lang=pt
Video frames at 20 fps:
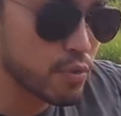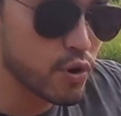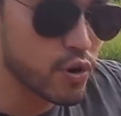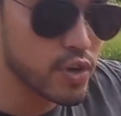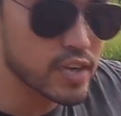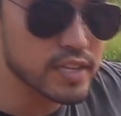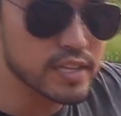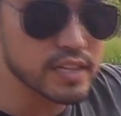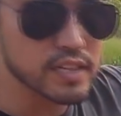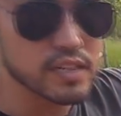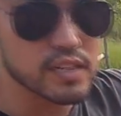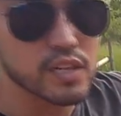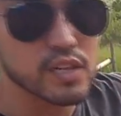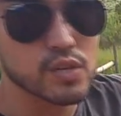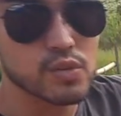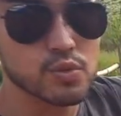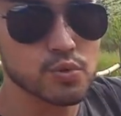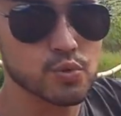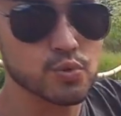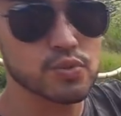borda
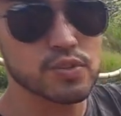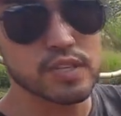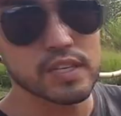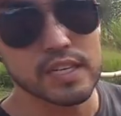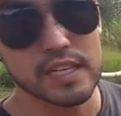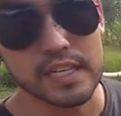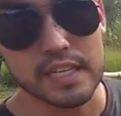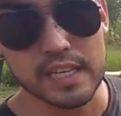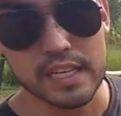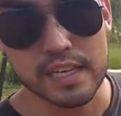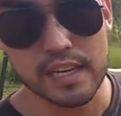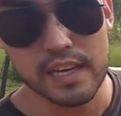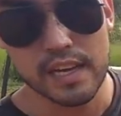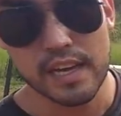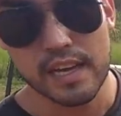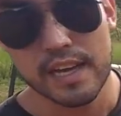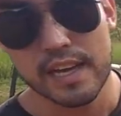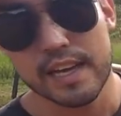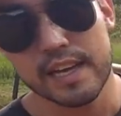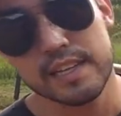do tanque
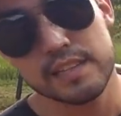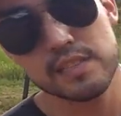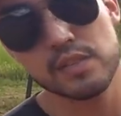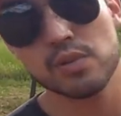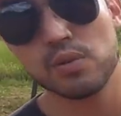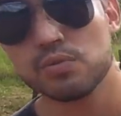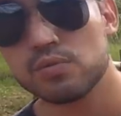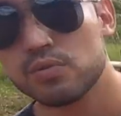entre